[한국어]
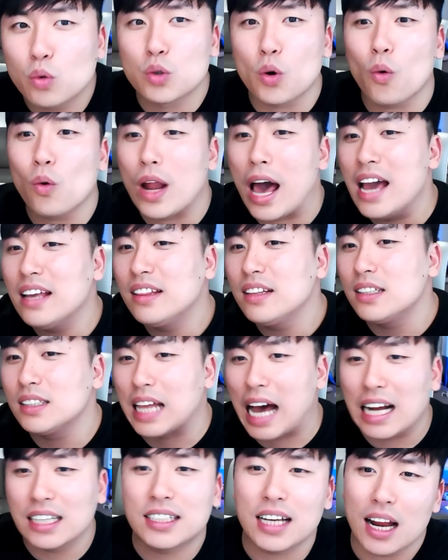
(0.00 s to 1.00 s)
쪽 라인들
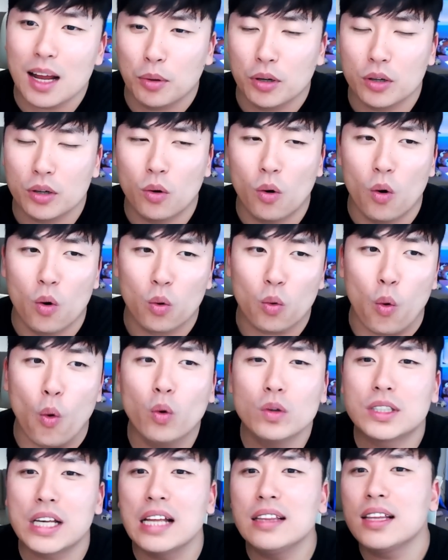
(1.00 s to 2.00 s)
다 잘라버리고
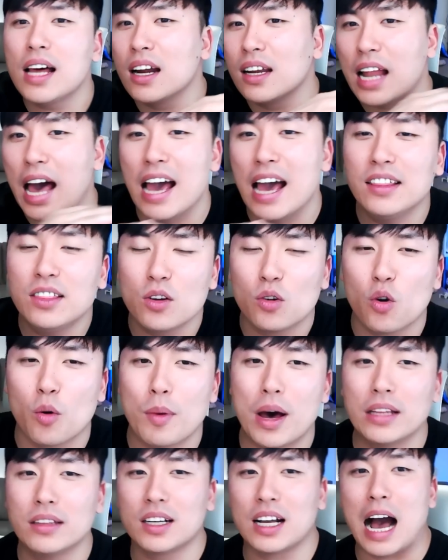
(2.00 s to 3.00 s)
공산당
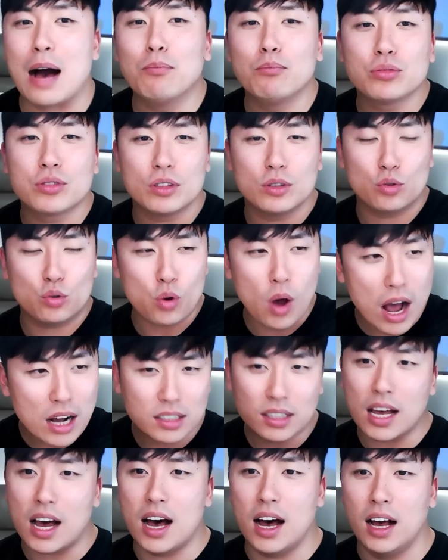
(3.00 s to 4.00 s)
라인들로만 간부들
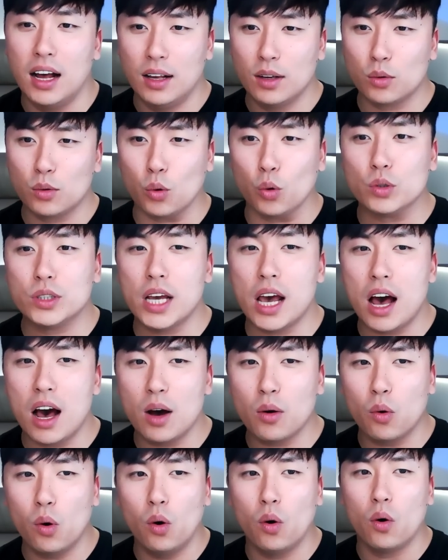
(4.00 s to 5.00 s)
쫙 다
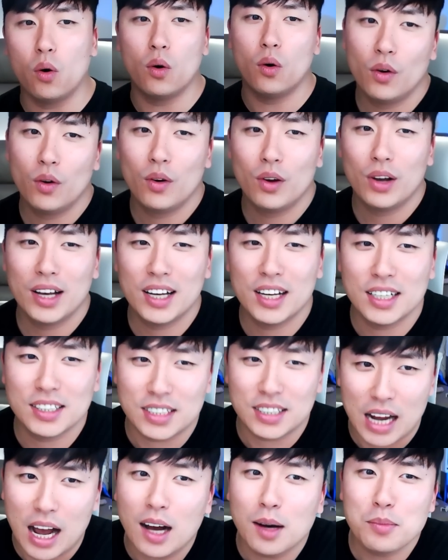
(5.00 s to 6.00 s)
교체하고
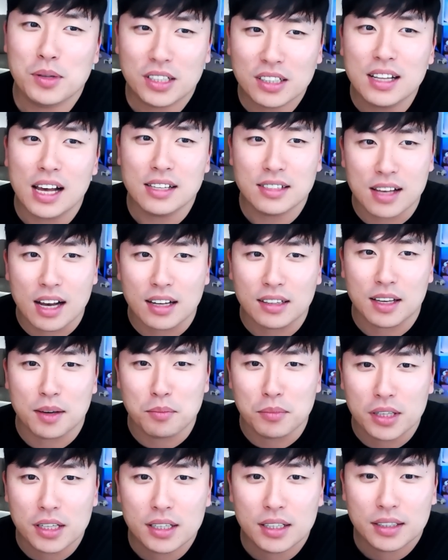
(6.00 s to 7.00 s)
작업이 끝난
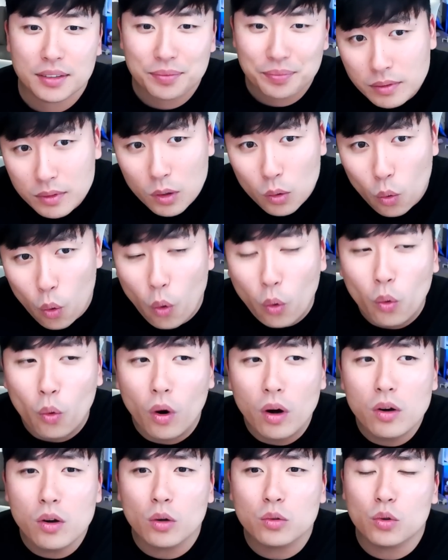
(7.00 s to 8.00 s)
상태입니다.
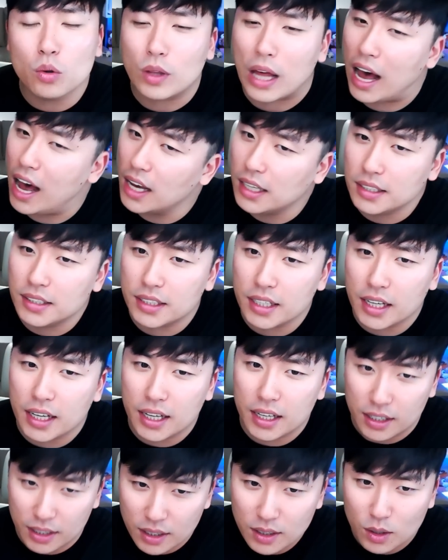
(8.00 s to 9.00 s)
공권력도 다
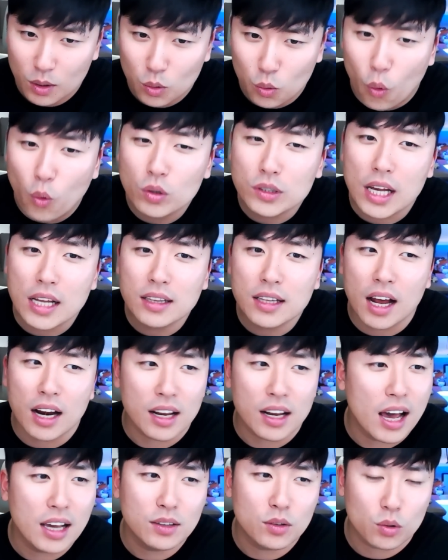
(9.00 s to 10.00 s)
이제
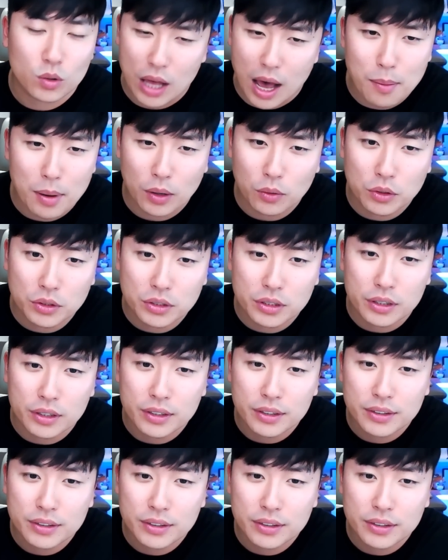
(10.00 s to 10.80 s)
공산당 라인으로 다 바꿨어요.